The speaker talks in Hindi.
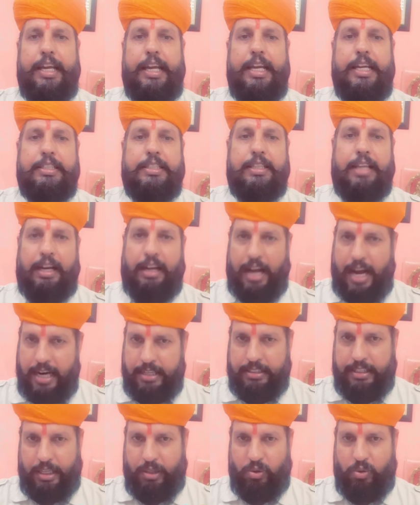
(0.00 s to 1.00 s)
की सरकार
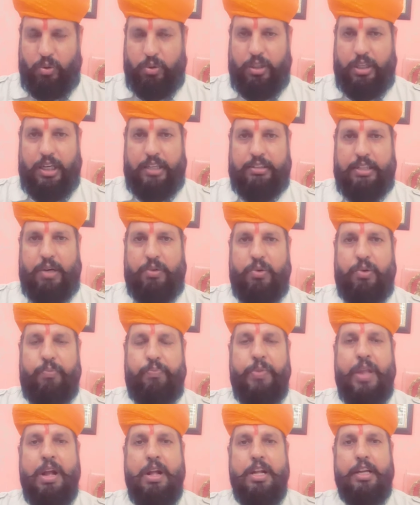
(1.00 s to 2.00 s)
से अनुरोध करता हूं
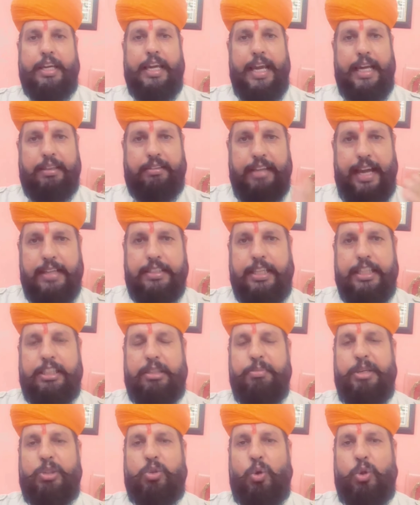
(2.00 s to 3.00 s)
कि यह देश
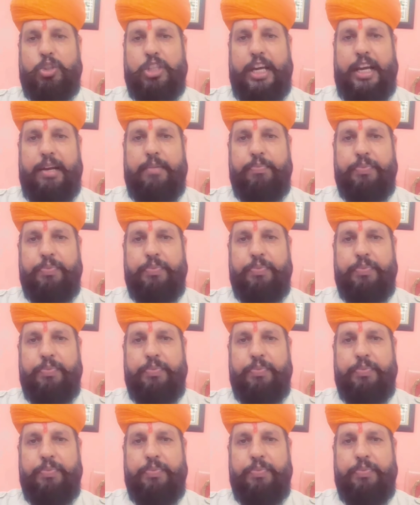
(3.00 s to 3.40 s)
हित में सोचे